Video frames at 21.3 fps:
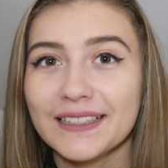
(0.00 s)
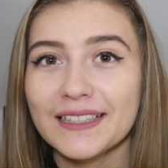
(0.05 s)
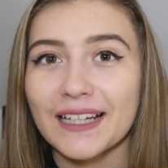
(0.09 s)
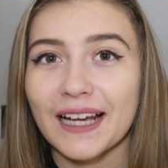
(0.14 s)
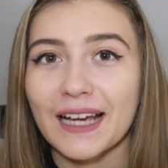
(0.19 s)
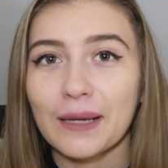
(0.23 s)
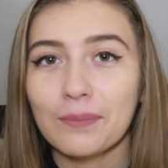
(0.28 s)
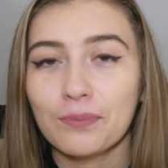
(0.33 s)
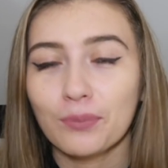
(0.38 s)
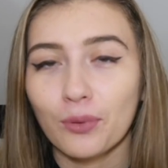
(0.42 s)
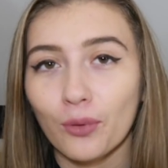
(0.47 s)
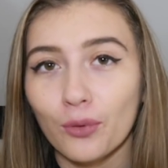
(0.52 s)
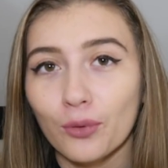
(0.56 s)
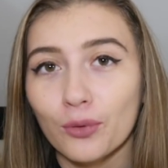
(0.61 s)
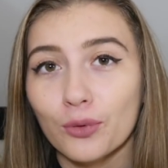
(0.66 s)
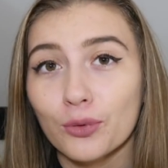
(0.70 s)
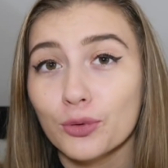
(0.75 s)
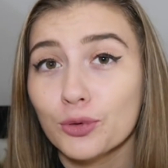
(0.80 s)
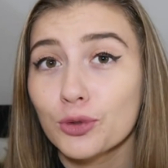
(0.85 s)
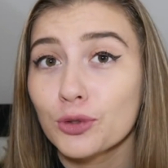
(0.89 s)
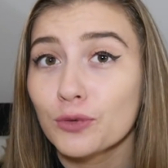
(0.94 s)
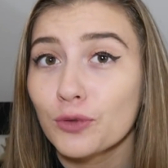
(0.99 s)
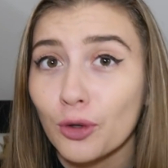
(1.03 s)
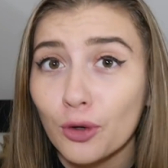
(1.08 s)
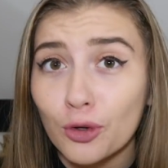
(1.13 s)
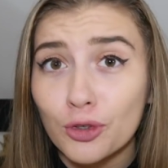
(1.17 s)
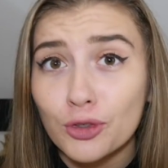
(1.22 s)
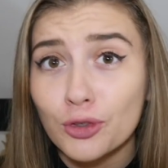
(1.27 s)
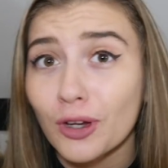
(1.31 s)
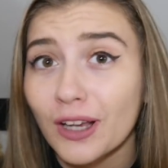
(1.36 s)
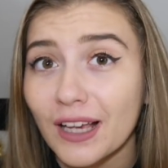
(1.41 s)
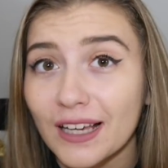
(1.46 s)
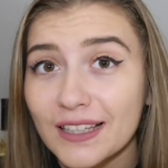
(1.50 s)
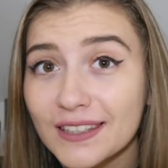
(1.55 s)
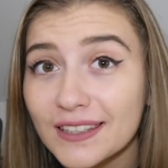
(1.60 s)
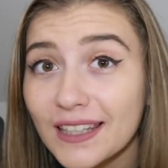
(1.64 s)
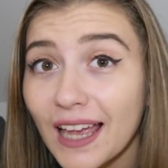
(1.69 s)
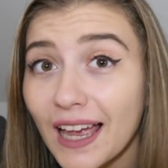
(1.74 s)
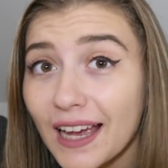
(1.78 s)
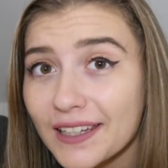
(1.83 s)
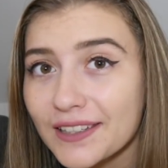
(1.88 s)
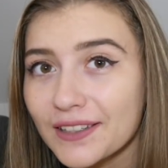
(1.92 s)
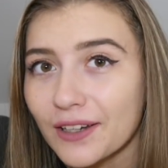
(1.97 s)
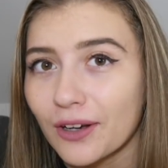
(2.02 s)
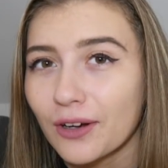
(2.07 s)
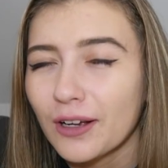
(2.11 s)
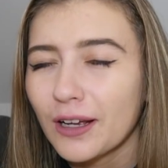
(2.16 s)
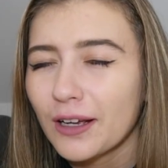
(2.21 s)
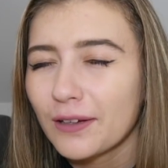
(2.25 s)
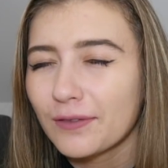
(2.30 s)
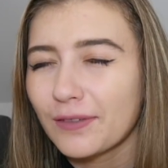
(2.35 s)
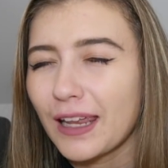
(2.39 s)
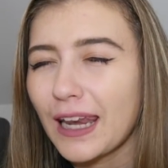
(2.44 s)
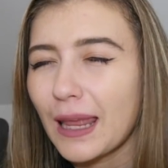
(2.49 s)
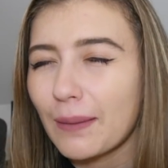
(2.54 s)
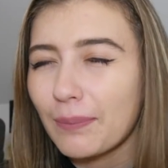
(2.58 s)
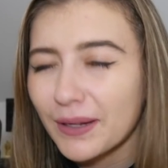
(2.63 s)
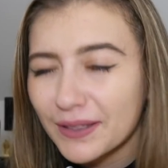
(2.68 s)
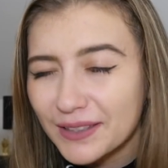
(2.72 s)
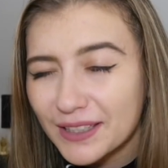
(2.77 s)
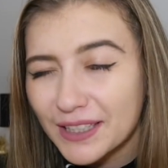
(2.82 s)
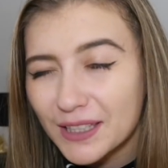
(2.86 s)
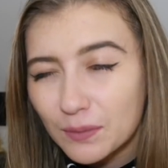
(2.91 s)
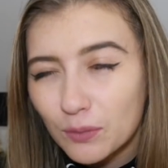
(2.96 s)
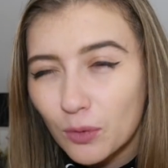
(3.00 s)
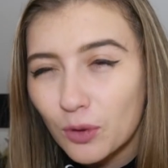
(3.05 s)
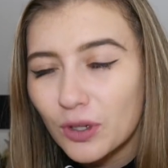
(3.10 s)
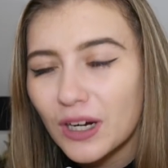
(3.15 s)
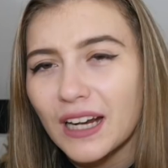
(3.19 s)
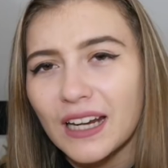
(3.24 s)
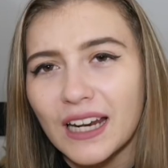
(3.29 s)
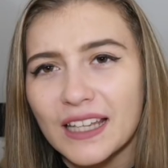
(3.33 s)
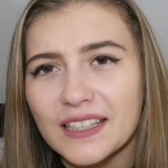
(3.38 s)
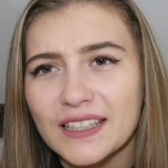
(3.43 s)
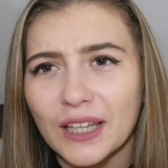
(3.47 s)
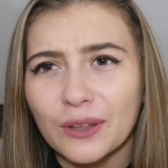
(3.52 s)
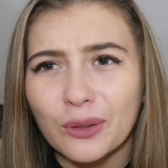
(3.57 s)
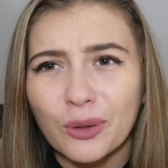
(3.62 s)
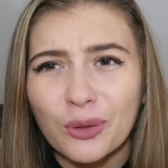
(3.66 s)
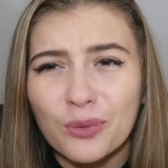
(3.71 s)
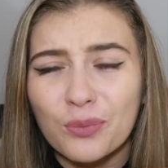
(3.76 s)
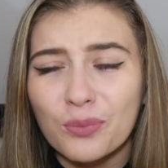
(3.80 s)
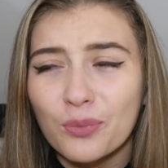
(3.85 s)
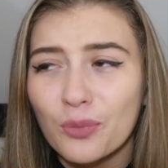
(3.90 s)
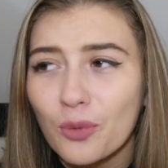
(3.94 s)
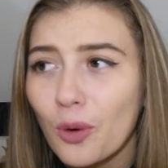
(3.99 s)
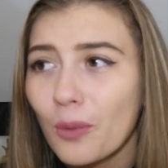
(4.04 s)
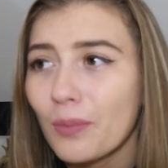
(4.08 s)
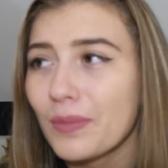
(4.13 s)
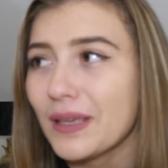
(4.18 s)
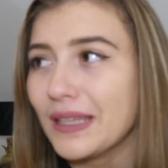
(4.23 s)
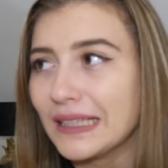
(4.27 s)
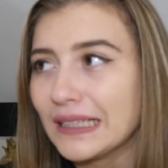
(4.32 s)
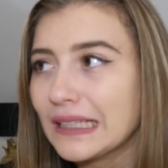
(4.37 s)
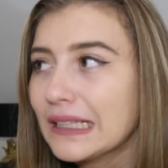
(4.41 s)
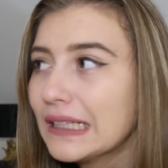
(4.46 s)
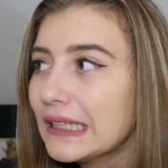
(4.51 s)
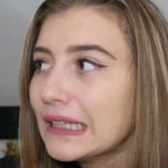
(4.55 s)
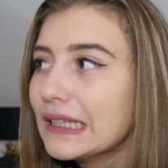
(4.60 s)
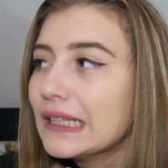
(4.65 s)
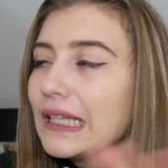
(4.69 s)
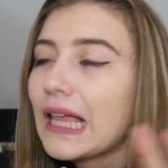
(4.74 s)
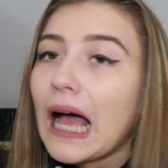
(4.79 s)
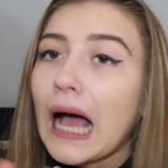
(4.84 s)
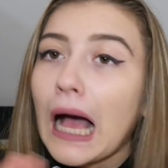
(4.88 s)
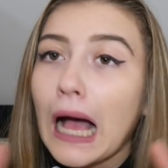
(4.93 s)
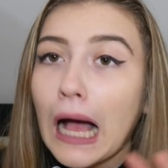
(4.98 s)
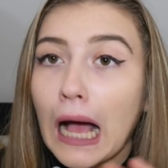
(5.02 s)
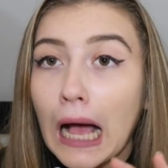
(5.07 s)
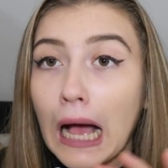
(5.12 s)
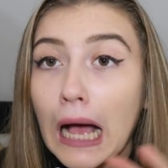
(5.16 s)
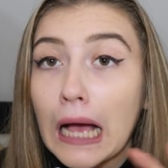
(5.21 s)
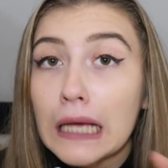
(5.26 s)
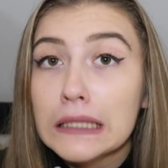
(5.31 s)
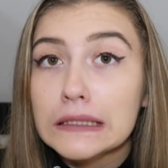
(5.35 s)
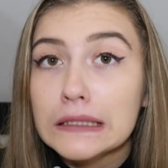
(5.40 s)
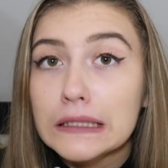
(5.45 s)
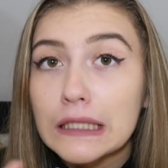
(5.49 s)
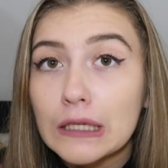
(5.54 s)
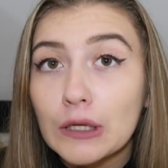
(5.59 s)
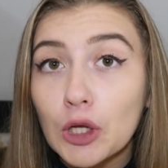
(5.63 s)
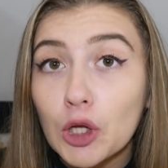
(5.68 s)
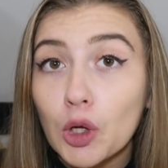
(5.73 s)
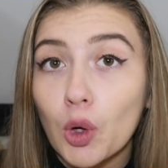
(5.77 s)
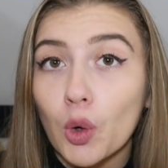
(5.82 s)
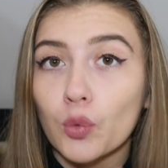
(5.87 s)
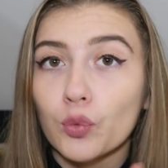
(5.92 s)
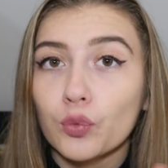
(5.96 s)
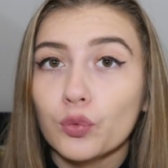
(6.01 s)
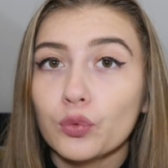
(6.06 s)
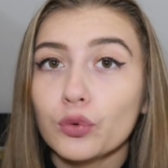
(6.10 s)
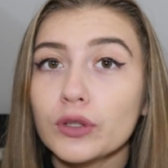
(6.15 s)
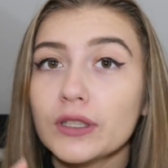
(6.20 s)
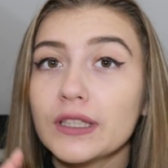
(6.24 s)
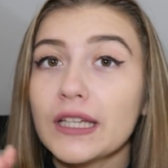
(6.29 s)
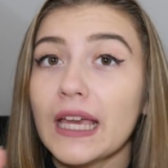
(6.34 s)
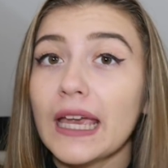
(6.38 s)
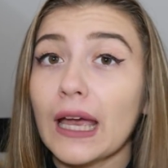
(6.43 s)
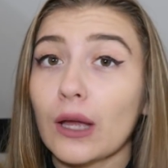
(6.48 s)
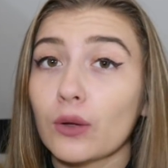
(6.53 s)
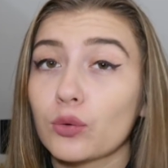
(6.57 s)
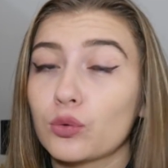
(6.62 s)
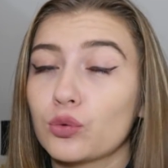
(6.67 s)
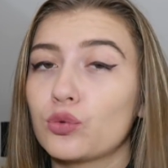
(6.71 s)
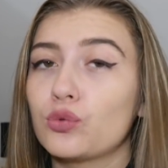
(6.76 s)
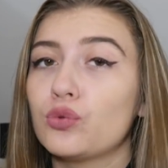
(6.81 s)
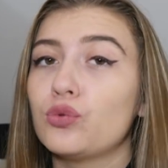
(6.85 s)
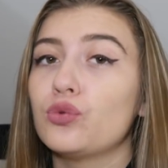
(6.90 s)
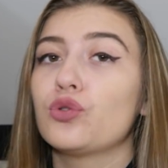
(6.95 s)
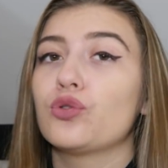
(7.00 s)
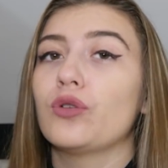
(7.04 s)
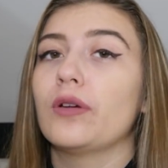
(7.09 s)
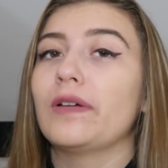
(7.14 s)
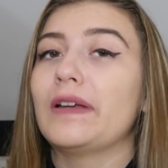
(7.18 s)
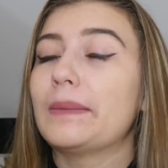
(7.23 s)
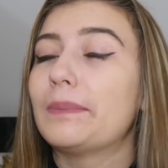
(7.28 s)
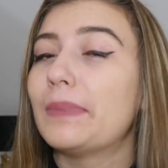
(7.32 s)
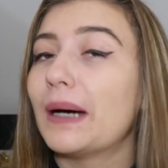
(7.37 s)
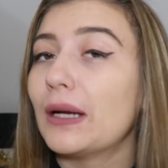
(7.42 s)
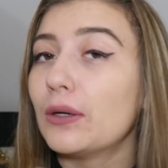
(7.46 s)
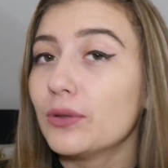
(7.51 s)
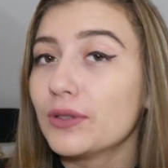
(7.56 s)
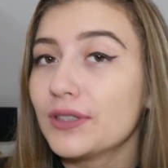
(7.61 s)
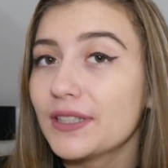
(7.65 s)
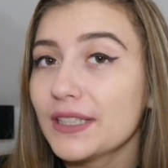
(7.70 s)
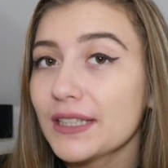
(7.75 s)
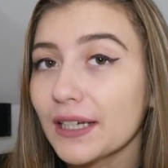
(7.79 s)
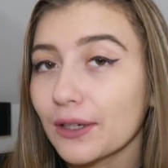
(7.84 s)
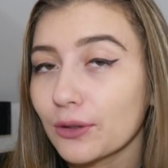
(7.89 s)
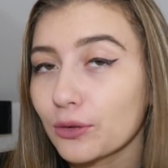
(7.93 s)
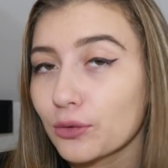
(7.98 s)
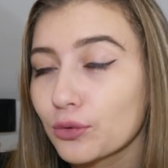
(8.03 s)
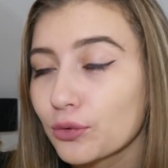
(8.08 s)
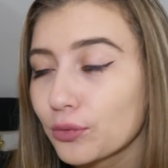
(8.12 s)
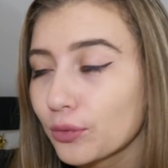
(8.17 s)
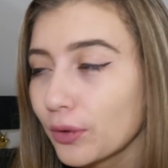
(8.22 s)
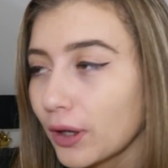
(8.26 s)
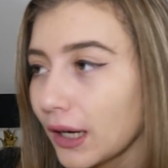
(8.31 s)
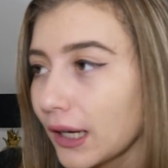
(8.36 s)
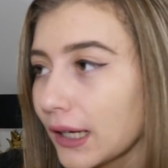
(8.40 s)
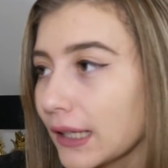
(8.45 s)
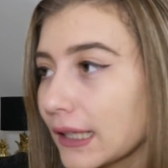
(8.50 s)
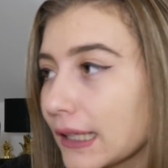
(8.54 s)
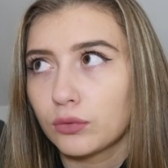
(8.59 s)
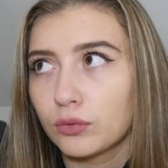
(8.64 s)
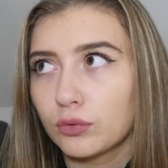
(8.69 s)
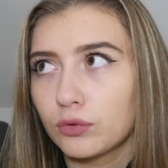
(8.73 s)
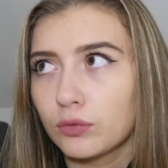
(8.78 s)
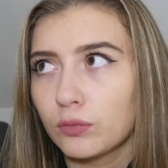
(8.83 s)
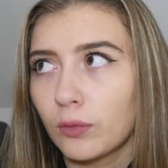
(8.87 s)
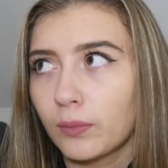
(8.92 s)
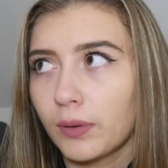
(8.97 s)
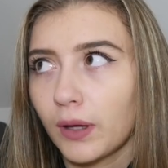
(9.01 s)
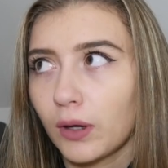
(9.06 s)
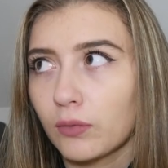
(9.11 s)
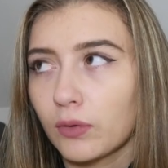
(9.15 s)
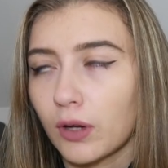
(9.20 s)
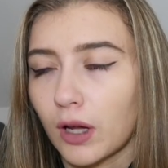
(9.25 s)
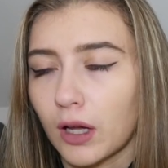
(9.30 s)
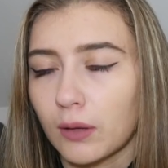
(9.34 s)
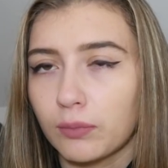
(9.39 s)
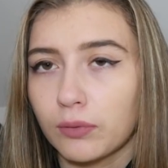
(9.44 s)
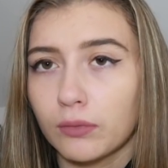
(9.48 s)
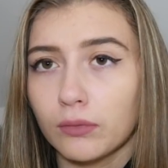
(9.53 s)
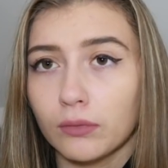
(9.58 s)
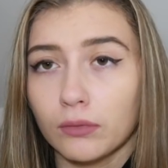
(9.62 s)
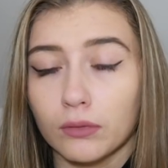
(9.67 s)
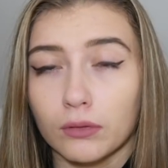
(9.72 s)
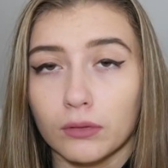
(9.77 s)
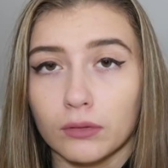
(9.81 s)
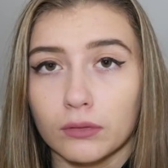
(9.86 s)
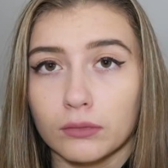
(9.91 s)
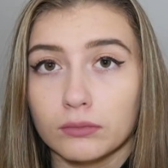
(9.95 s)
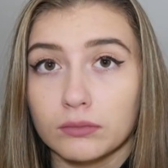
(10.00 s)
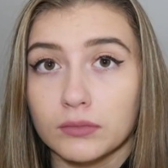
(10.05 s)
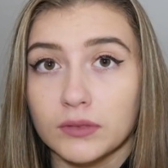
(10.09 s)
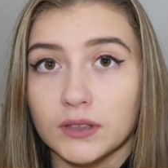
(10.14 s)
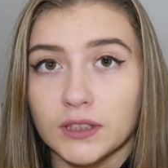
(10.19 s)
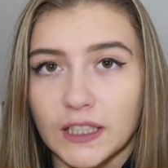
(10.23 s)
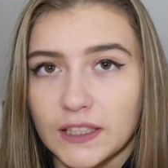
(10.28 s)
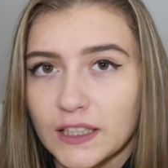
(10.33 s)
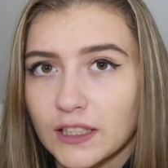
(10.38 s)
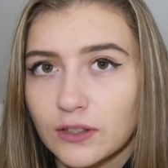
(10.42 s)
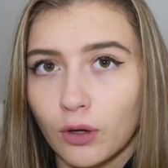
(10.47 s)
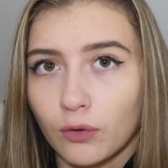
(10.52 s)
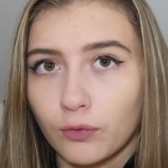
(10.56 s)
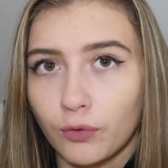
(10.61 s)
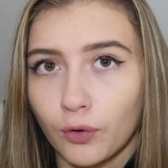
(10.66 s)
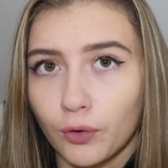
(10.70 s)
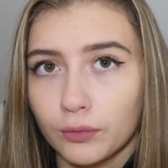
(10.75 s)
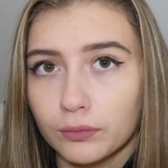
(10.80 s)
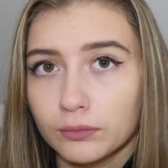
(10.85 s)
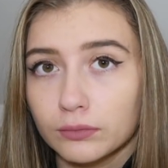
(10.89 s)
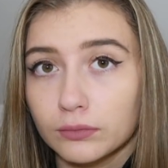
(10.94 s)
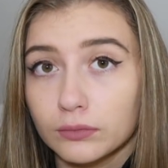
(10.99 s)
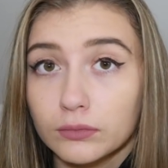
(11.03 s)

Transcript: il répond tu veux que je te castagne bah il a pas dit ce mot là il a dit un autre mot mais assez vulgaire, du coup je vais pas le dire, tu vois. Du coup mon père lui répond, euh, il y a des enfants.